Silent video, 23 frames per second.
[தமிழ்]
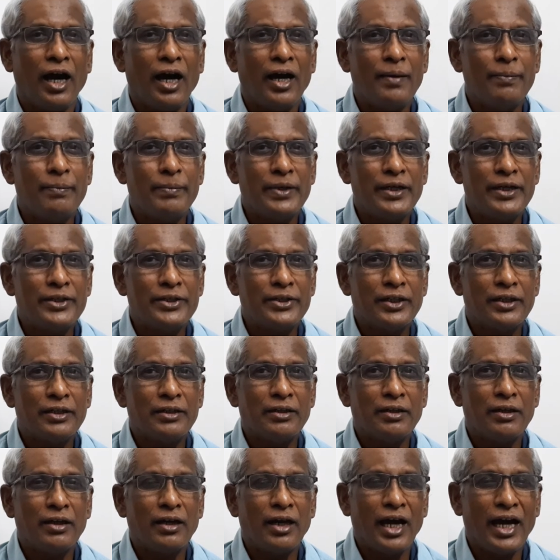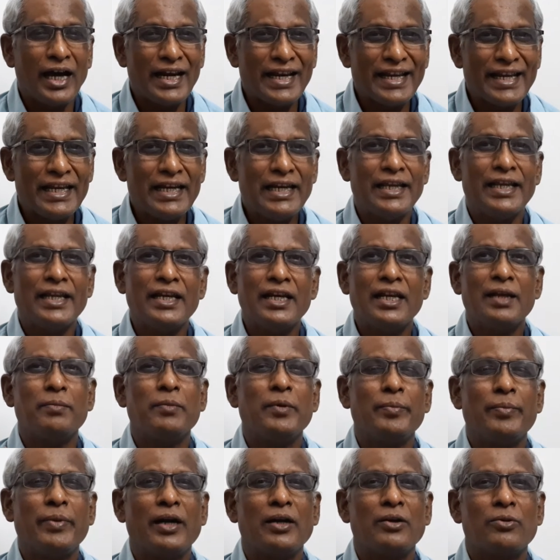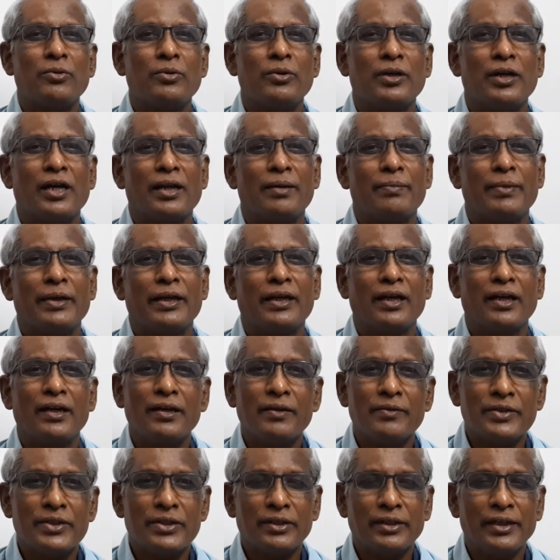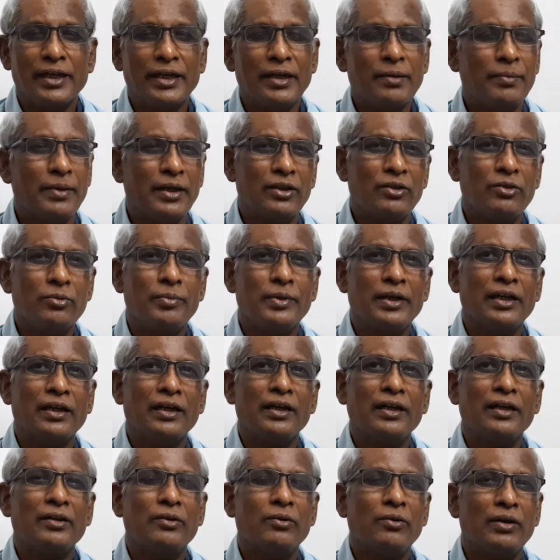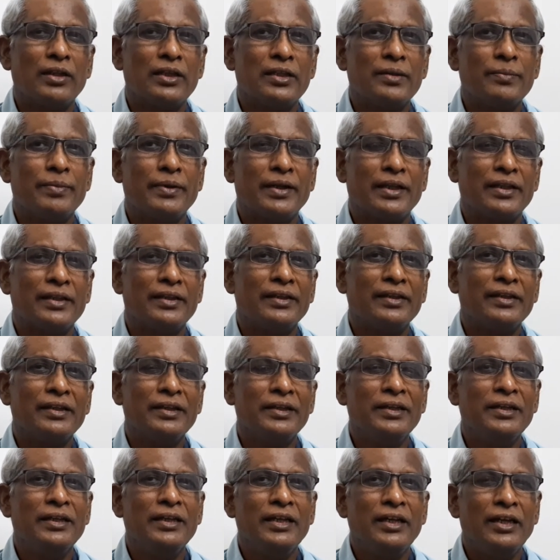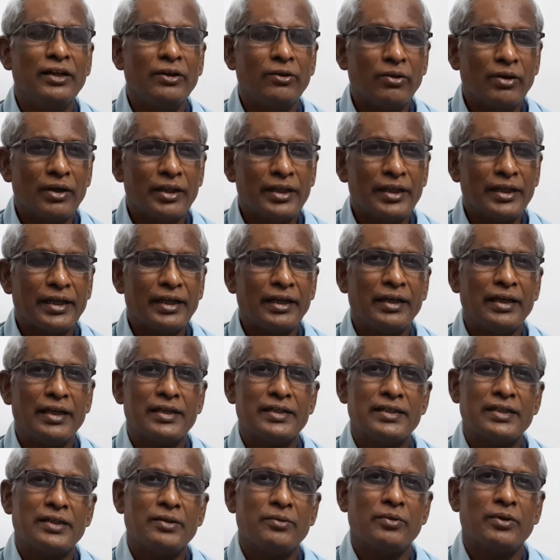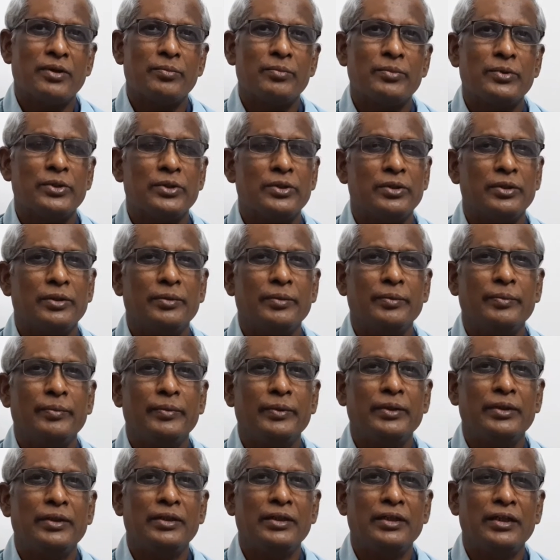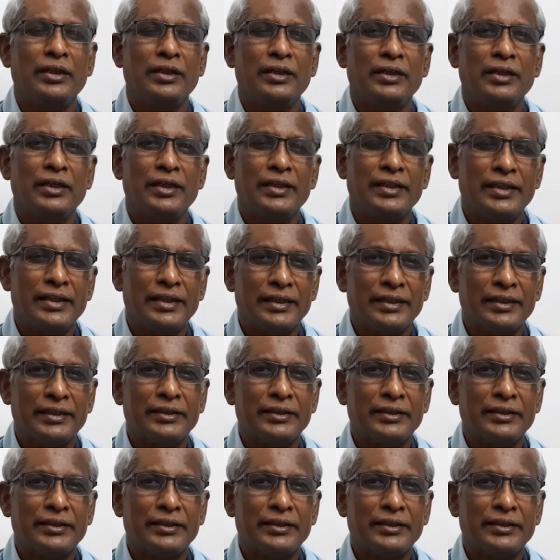ஆப்ரேஷன் அறையிலேயே நம்ம பால் கொடுக்க ஆரம்பிக்கலாம்னு வச்சுக்கோங்க எங்கள் மருத்துவமனையிலலாம் குழந்தை பிறந்து குழந்தைக்கு லேசாக உடம்பு அந்த